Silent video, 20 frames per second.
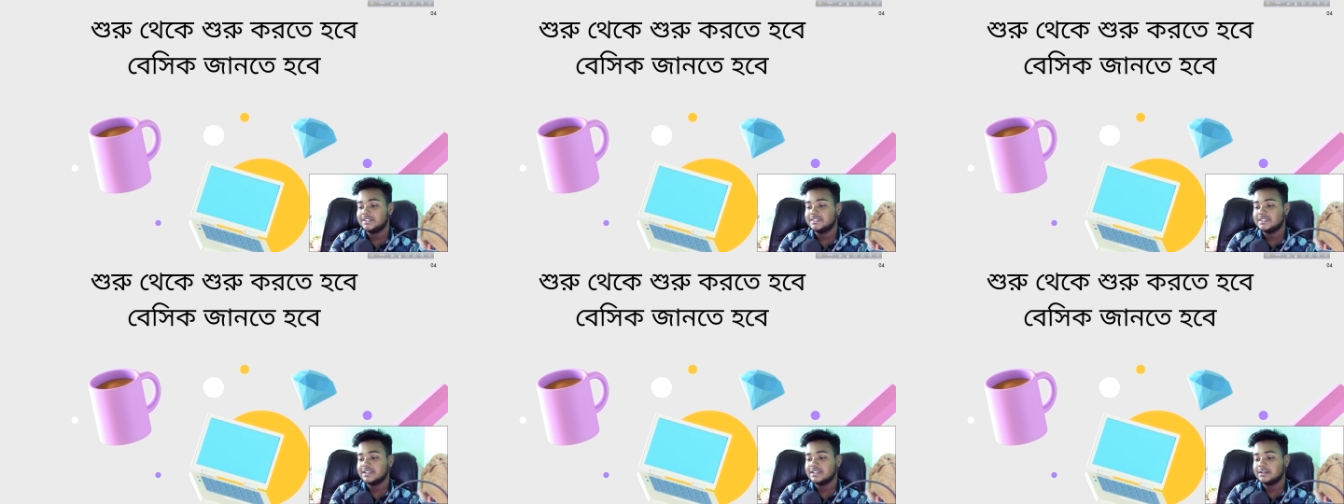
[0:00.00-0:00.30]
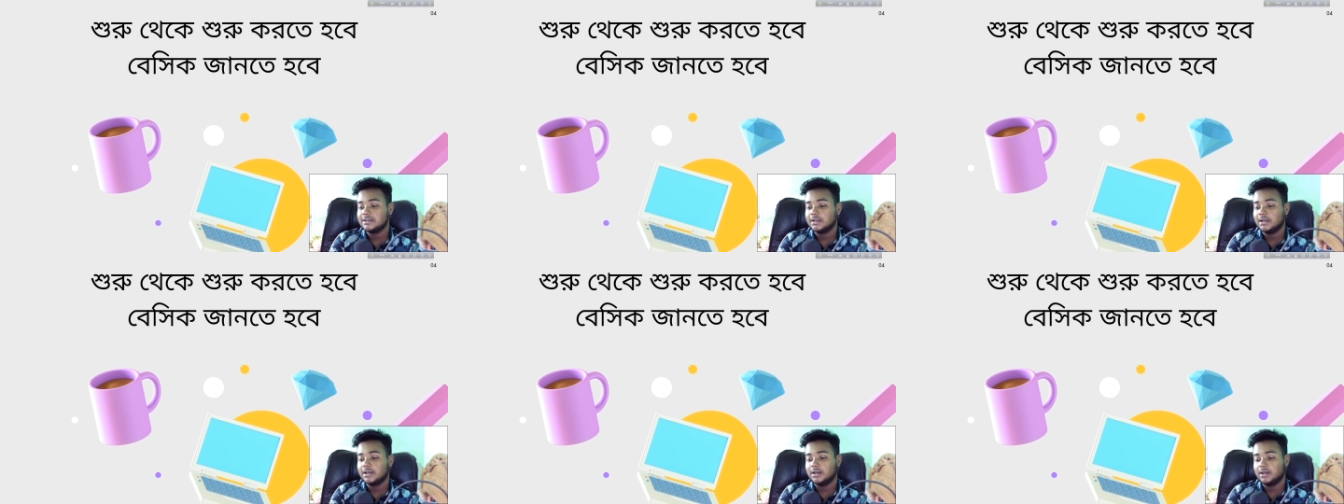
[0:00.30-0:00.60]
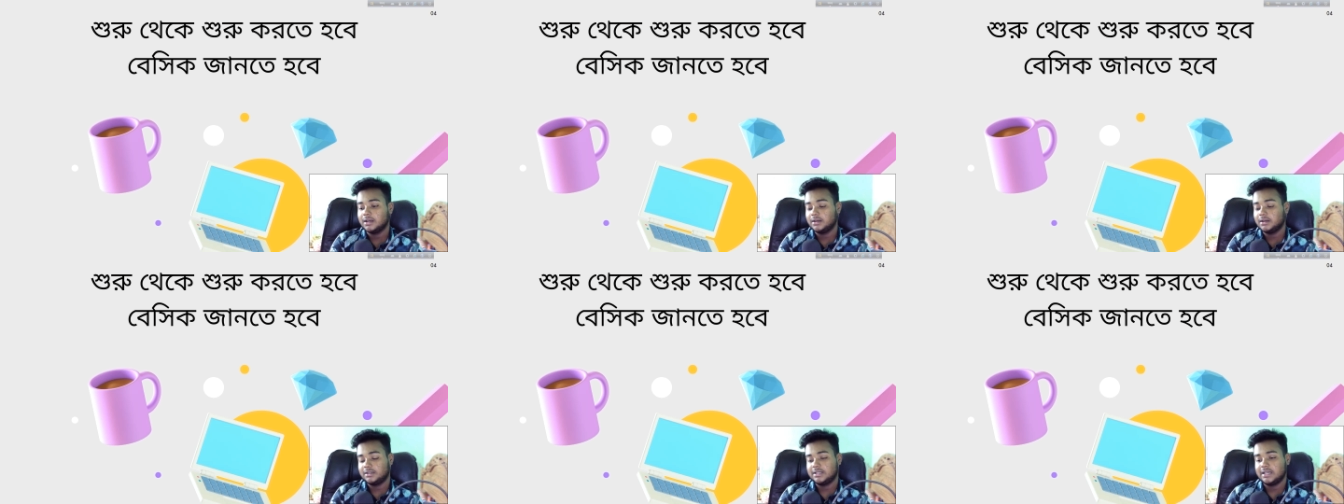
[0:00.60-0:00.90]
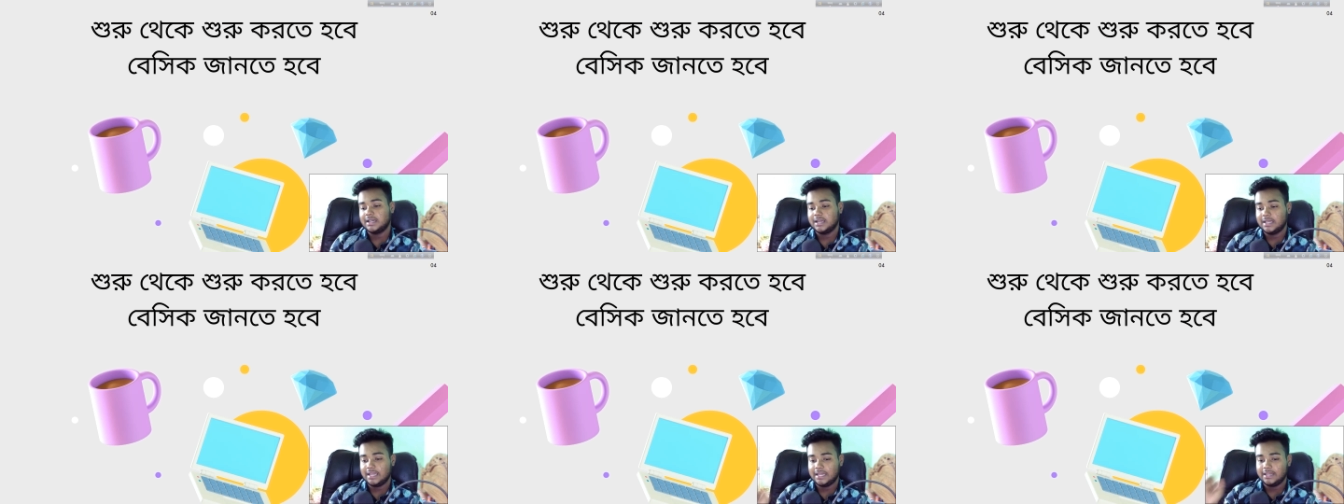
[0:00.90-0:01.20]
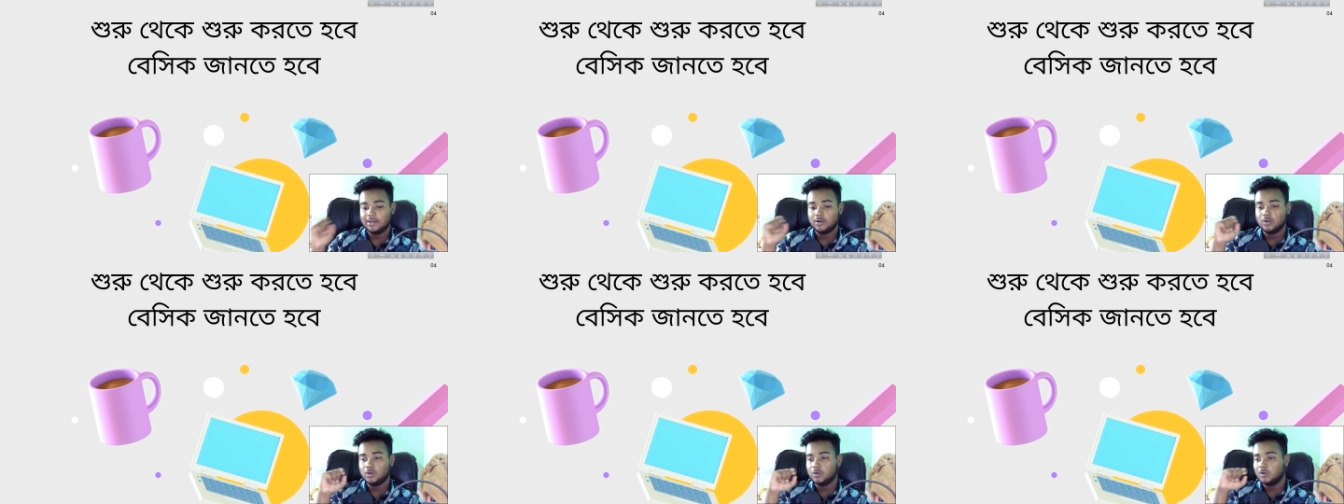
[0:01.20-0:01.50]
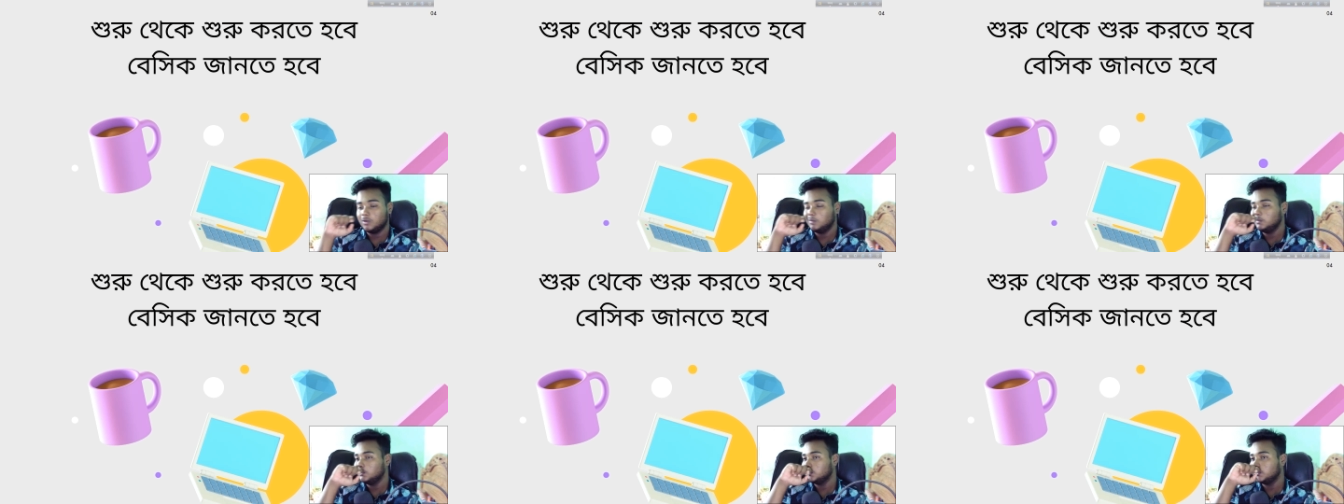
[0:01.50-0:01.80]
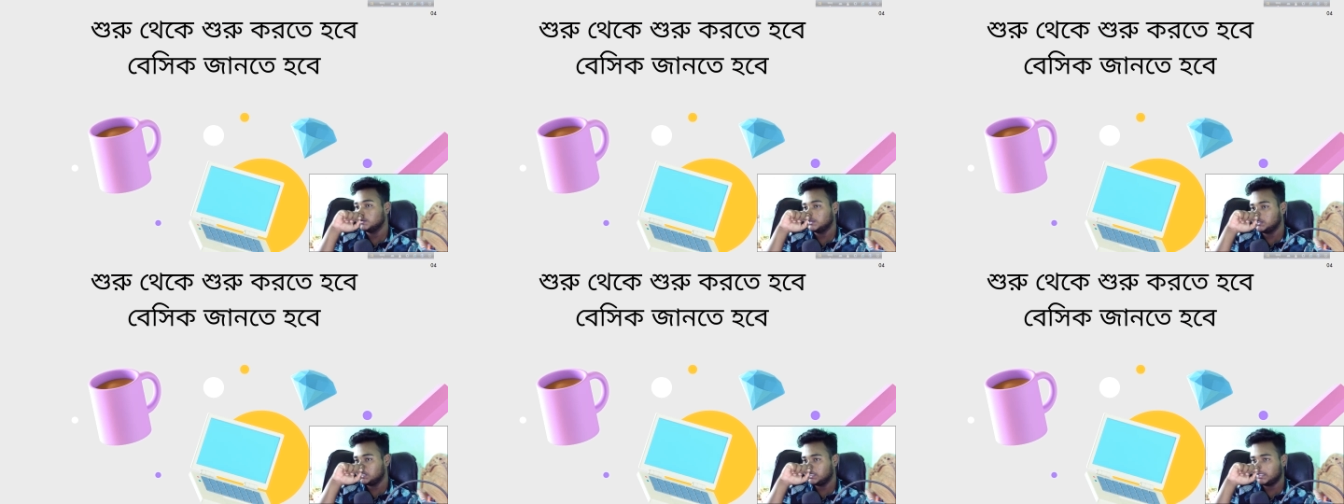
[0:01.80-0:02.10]
ডিজাইনটা এরকম
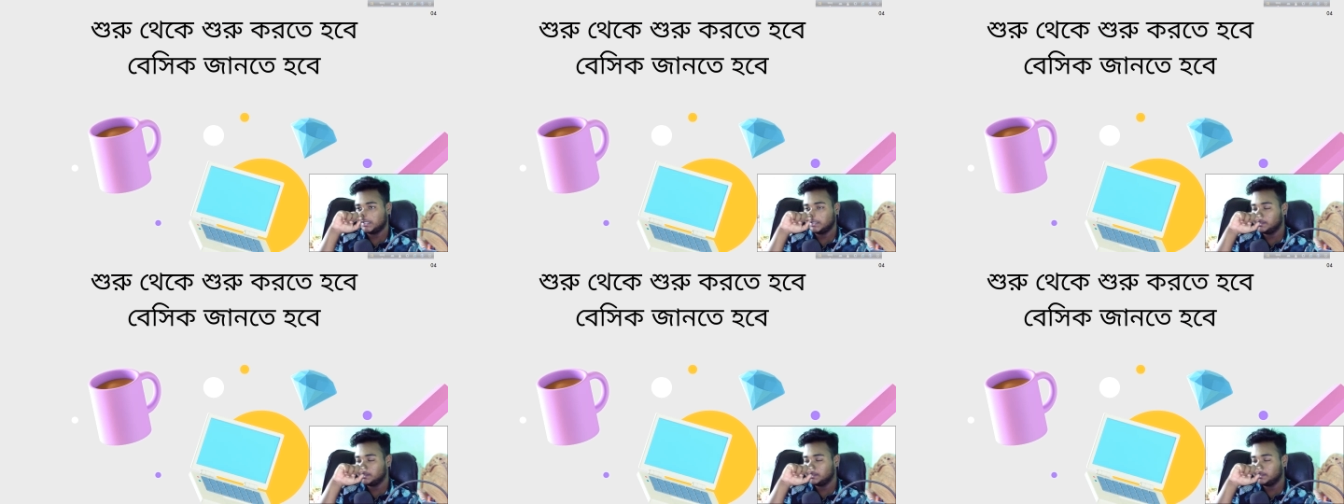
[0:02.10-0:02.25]
যে